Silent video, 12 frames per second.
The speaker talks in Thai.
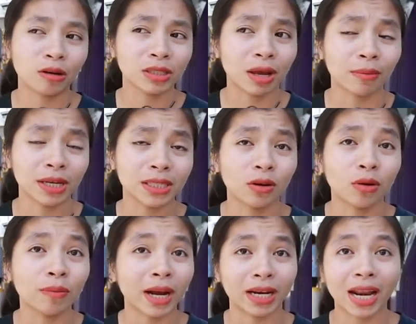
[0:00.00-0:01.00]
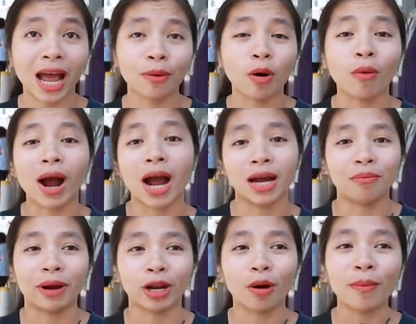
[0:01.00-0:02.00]
เราสามารถใส่ร่วมกันได้ เพราะว่า
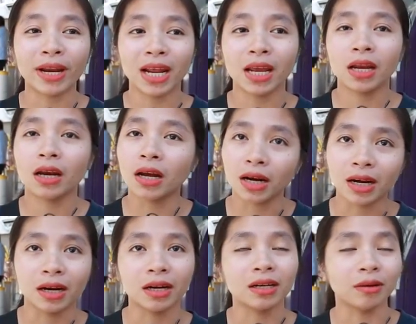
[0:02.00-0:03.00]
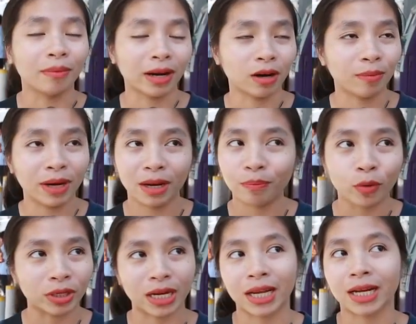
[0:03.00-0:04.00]
มันก็ไม่ได้เลอะเทอะ หรือมันก็ไม่ได้ป
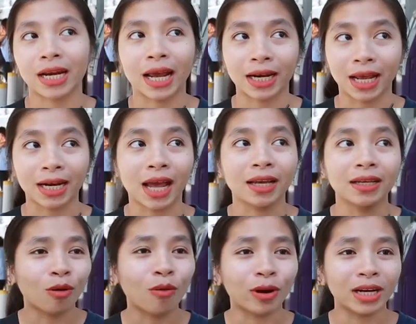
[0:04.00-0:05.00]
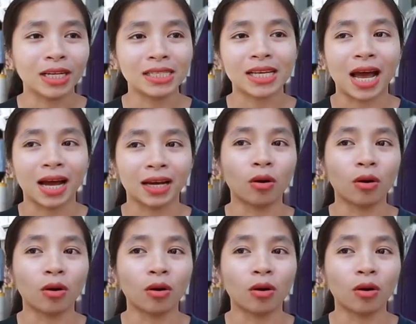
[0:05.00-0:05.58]
นกันขนาดนั้นอะควรที่จะ